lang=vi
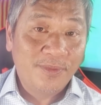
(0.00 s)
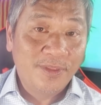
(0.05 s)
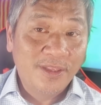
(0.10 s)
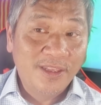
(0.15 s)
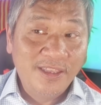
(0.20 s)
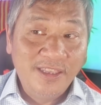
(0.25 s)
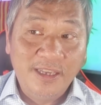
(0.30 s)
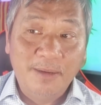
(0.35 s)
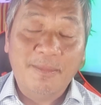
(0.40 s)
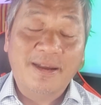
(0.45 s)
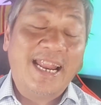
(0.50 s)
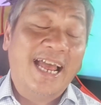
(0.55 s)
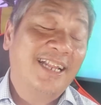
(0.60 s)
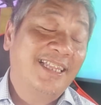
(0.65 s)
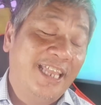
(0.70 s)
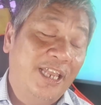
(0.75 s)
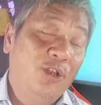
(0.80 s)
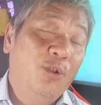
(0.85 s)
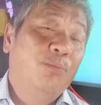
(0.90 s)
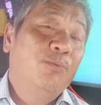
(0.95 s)
Nhưng mà đáng
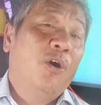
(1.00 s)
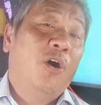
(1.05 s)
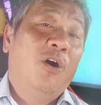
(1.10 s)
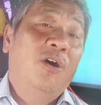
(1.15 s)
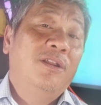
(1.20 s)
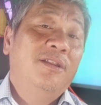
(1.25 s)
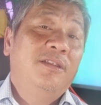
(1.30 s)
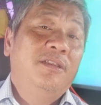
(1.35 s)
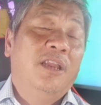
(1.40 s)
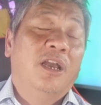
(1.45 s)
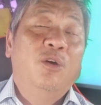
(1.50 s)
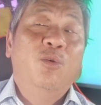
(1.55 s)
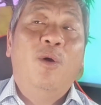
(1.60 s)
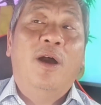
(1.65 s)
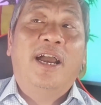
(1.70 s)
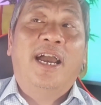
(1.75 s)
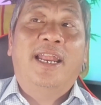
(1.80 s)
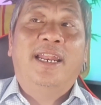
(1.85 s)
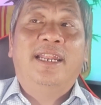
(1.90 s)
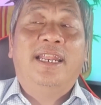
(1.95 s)
tiếc lúc đó nữ hoàng
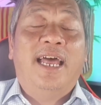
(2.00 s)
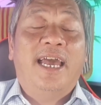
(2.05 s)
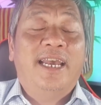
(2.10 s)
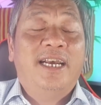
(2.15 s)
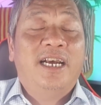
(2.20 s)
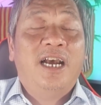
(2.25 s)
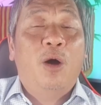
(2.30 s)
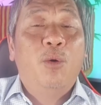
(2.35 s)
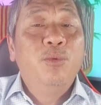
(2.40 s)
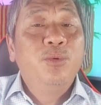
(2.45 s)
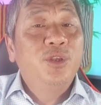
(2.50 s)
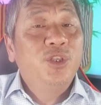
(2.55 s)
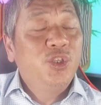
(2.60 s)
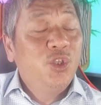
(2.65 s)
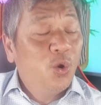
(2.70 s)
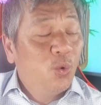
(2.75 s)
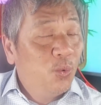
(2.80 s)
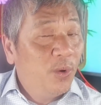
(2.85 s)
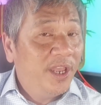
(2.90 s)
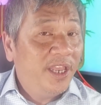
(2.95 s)
Anh lại không
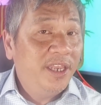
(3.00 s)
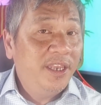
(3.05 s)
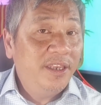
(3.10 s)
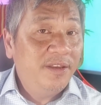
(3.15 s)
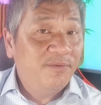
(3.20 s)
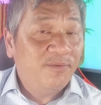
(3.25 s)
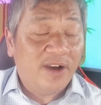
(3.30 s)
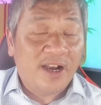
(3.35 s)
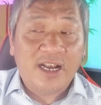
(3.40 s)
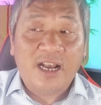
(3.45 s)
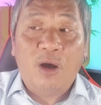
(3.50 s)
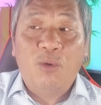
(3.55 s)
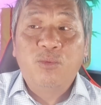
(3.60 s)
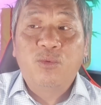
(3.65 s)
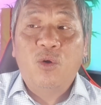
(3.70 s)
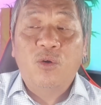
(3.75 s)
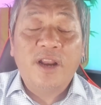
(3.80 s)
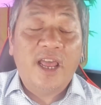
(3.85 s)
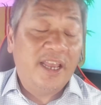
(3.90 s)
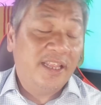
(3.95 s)
chú ý và không
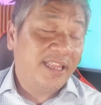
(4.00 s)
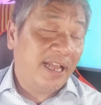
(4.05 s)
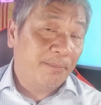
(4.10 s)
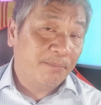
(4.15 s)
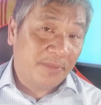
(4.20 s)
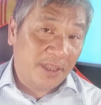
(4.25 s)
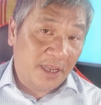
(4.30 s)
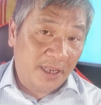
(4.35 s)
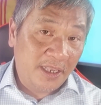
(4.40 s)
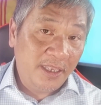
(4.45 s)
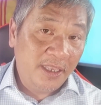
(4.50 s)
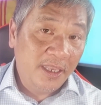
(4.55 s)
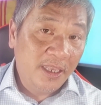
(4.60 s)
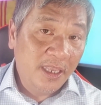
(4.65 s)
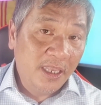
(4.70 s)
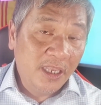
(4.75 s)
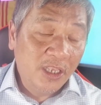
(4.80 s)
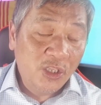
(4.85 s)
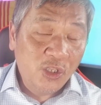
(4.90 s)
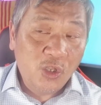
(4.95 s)
có để tâm tới
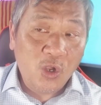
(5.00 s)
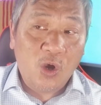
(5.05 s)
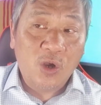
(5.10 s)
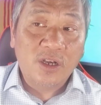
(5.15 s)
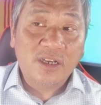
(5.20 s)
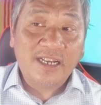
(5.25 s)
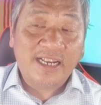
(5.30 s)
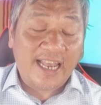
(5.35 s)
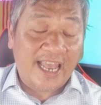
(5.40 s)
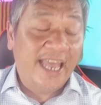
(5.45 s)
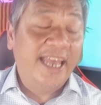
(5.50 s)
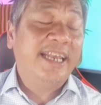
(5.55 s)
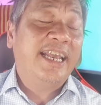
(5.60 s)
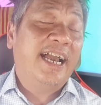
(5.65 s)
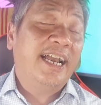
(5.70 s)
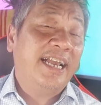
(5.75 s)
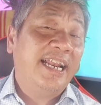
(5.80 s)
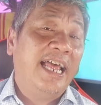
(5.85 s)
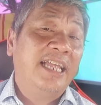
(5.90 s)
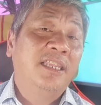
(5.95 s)
cho kể cả
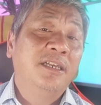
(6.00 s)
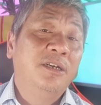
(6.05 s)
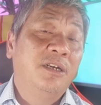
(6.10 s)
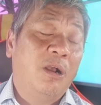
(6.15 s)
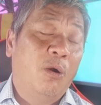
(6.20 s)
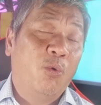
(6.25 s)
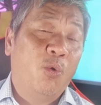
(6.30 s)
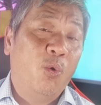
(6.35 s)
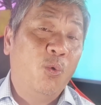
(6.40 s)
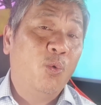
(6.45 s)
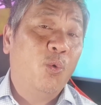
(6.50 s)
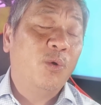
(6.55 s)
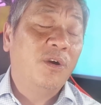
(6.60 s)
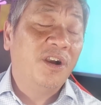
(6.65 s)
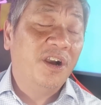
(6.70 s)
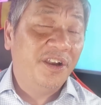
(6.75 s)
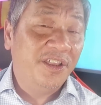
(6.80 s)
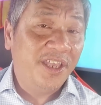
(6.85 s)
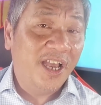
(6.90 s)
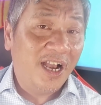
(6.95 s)
cái lá thư cầu cứu của
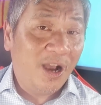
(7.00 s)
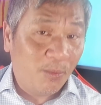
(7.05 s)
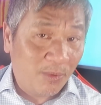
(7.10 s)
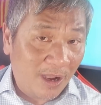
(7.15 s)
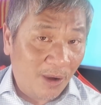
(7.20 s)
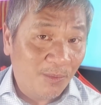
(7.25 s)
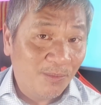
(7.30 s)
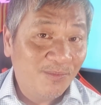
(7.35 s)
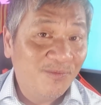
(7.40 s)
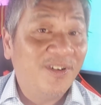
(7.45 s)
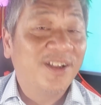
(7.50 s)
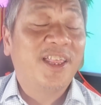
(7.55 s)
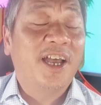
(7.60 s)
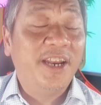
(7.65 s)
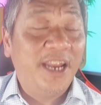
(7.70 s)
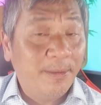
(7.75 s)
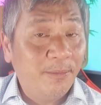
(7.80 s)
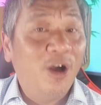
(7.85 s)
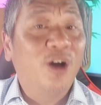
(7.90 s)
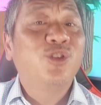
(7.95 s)
người dân Hồng Kông. Và thời
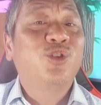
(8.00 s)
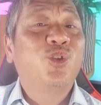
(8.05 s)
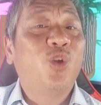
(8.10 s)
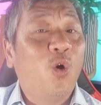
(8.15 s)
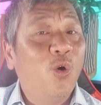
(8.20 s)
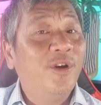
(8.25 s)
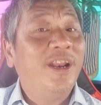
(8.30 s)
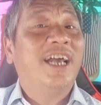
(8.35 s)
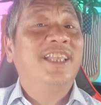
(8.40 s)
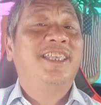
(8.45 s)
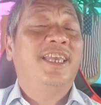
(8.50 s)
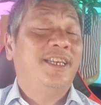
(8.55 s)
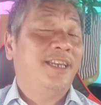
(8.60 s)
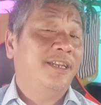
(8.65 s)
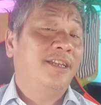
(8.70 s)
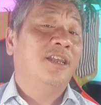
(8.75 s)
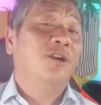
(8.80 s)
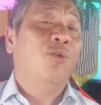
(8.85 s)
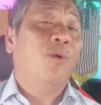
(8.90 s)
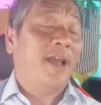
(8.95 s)
điểm đó tôi đã chỉ
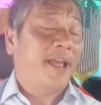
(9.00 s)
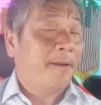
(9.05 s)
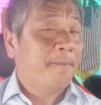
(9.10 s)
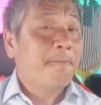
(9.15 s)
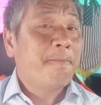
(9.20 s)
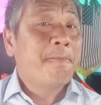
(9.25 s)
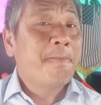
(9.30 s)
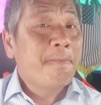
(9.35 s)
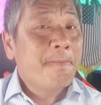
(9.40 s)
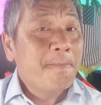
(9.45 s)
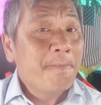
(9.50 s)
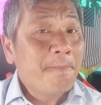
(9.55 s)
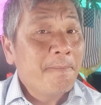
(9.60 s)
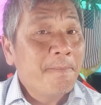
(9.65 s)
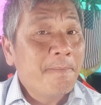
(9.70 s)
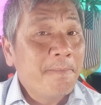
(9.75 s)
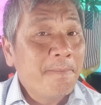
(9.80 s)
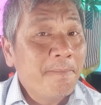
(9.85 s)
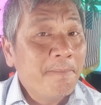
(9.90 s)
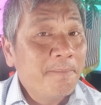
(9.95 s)
trích nữ hoàng.
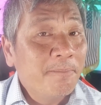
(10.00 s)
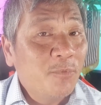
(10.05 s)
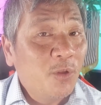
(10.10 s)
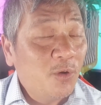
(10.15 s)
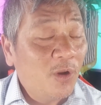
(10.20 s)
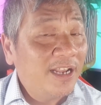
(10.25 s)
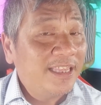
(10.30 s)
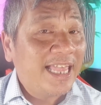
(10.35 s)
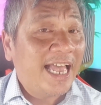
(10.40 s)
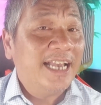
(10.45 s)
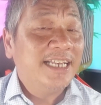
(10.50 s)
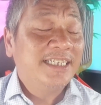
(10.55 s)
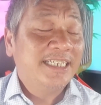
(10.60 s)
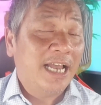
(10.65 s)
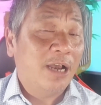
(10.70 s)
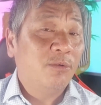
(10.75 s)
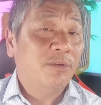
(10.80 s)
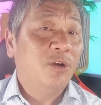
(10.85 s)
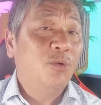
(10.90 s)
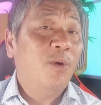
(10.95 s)
Tôi nói tại
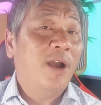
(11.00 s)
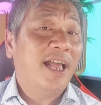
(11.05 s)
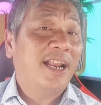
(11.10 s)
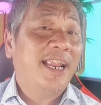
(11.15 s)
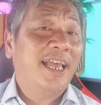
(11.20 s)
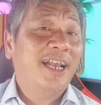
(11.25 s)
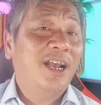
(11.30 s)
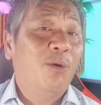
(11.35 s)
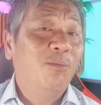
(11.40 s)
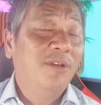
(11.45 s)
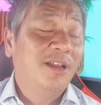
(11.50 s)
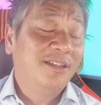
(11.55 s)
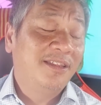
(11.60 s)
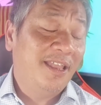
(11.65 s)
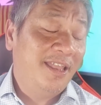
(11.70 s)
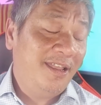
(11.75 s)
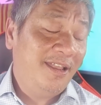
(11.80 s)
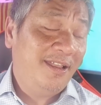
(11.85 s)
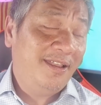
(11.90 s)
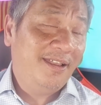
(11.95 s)
sao nữ hoàng lại không lên
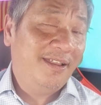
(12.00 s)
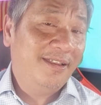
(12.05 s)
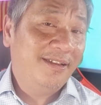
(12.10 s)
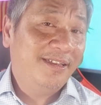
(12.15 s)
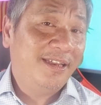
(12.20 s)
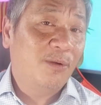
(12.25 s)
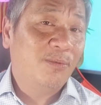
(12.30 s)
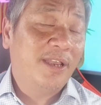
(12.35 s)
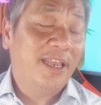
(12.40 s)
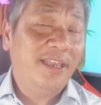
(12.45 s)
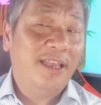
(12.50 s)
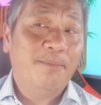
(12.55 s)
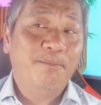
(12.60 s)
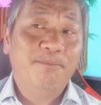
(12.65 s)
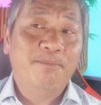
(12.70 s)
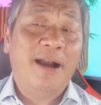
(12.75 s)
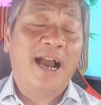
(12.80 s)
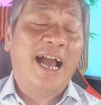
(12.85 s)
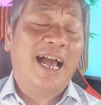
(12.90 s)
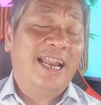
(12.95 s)
tiếng trong khi
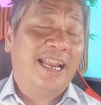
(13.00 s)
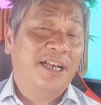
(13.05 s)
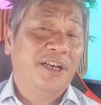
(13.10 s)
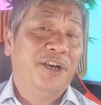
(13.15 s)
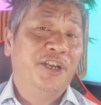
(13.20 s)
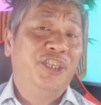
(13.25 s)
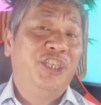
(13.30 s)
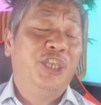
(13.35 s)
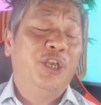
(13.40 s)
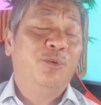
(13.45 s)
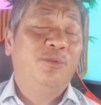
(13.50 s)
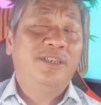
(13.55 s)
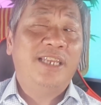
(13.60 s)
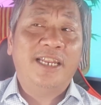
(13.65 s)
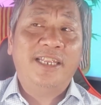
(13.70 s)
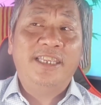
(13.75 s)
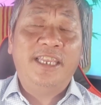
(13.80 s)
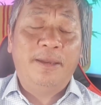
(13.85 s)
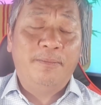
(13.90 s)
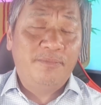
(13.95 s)
bà là người chịu
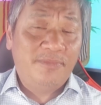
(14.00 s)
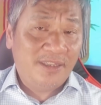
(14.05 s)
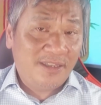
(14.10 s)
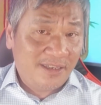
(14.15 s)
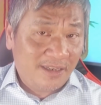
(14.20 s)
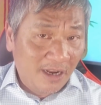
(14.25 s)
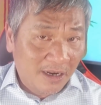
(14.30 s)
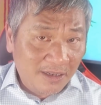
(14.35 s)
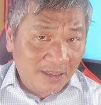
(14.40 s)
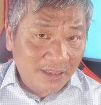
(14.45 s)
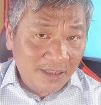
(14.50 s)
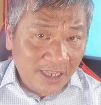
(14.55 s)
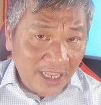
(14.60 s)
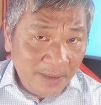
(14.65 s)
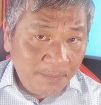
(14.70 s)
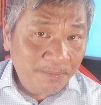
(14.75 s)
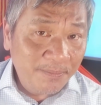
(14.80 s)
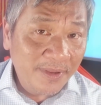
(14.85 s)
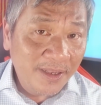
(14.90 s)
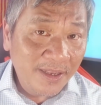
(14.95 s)
trách nhiệm trực tiếp.